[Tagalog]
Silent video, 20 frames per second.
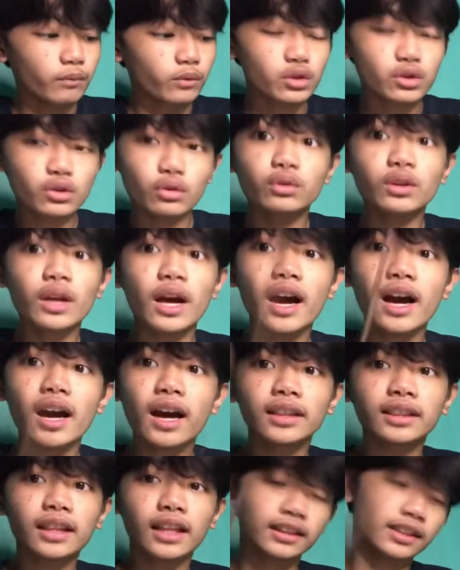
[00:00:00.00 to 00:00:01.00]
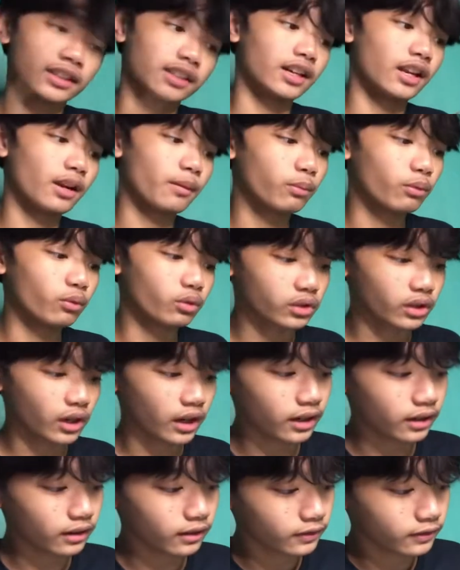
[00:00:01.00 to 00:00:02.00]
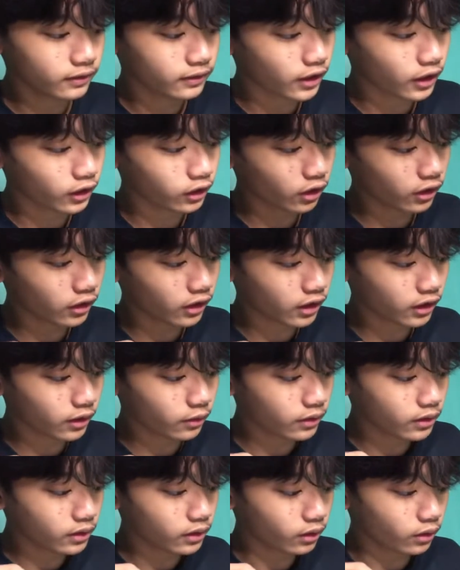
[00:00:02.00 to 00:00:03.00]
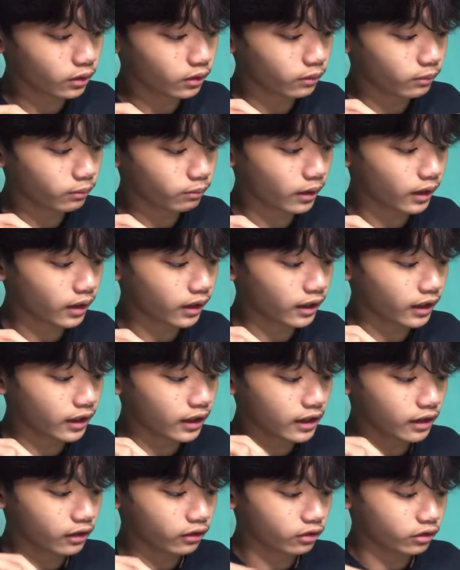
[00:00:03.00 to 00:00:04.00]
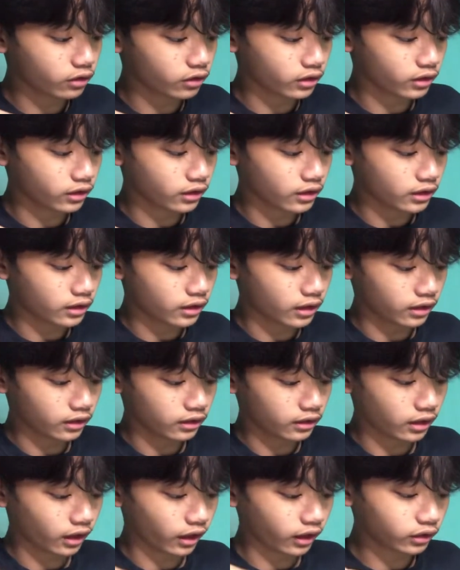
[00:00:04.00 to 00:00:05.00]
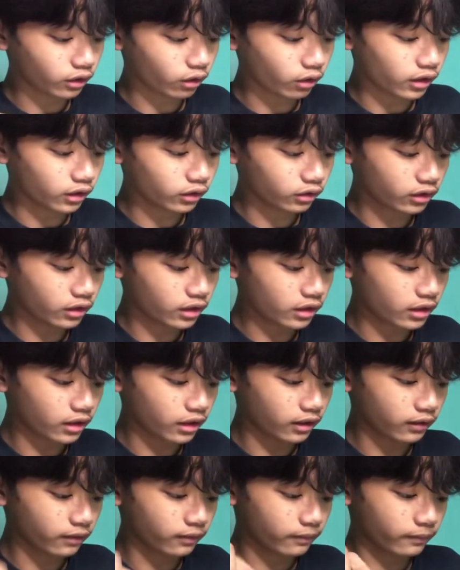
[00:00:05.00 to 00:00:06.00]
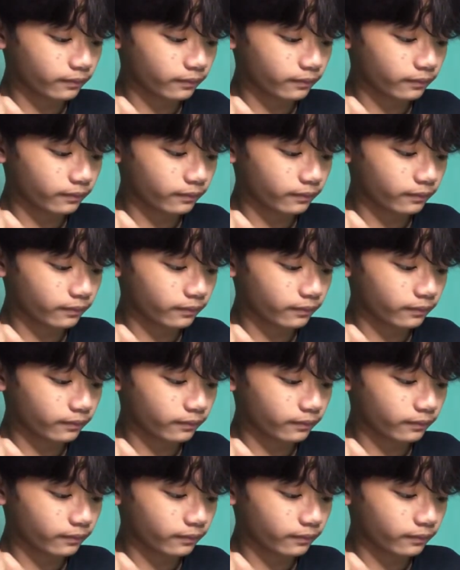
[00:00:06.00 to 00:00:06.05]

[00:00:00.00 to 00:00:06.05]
So, natatanggal po siya. Ito lang gagawin nyo. Parang iikot nyo siyang ganyan. Nakita ko lang to din eh.